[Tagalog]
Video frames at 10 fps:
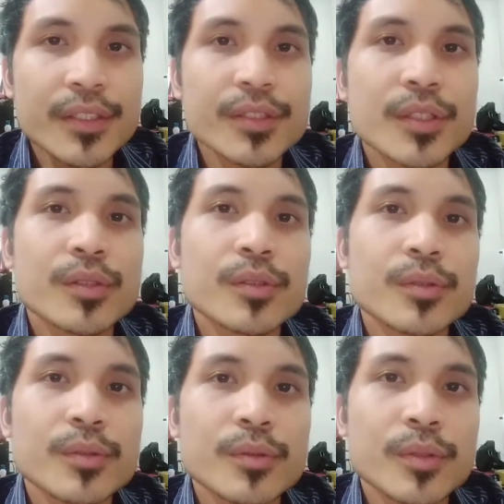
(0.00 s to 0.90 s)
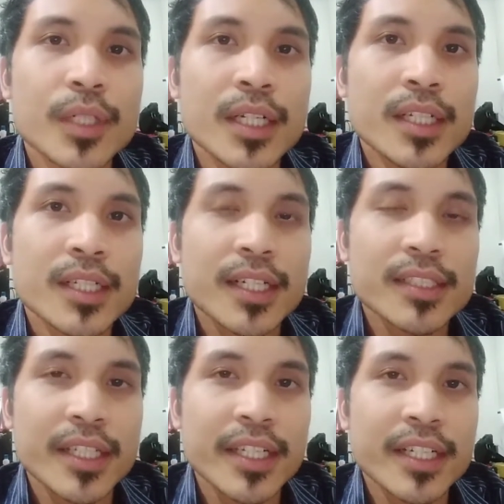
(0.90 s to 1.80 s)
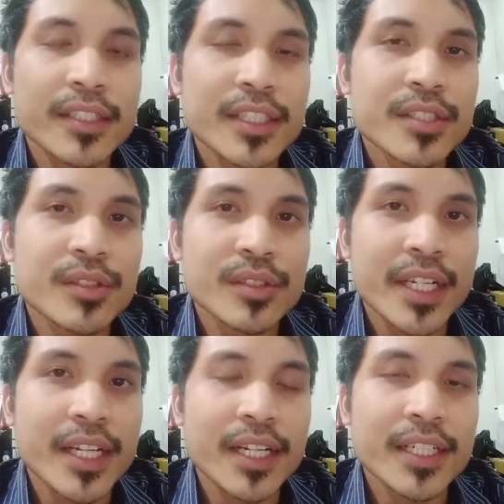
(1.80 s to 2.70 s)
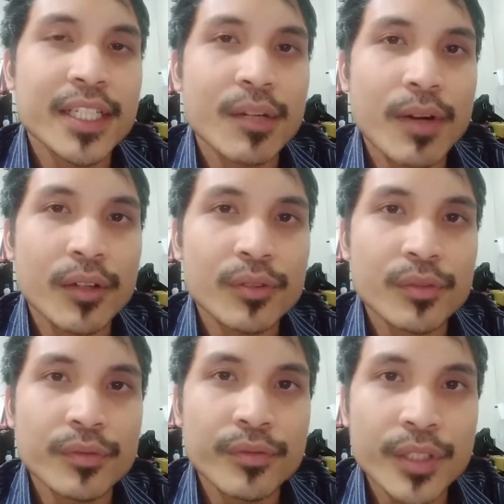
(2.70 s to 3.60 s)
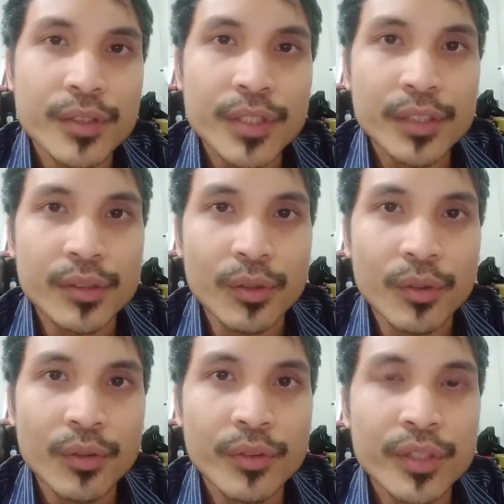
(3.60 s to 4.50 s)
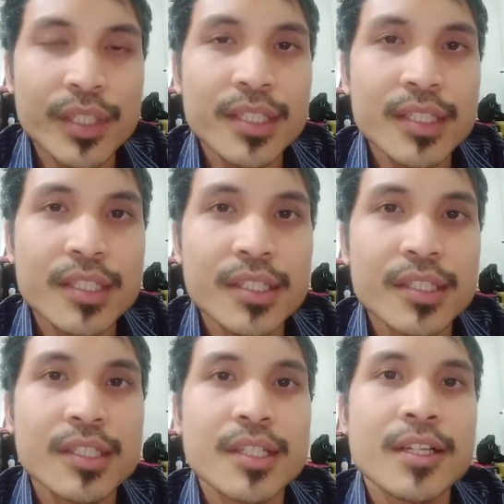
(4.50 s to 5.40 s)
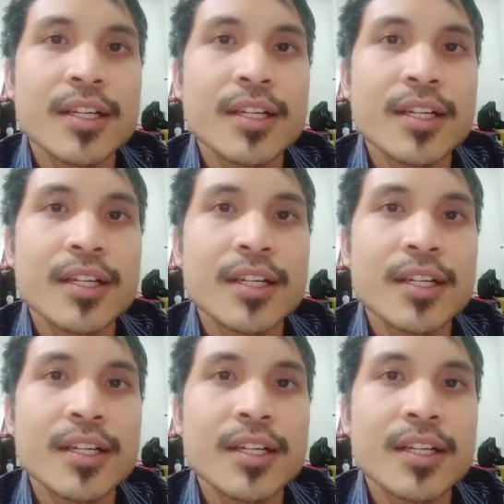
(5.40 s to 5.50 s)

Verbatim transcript: So, kasi ang reason kaya ginawa ko tong video na to is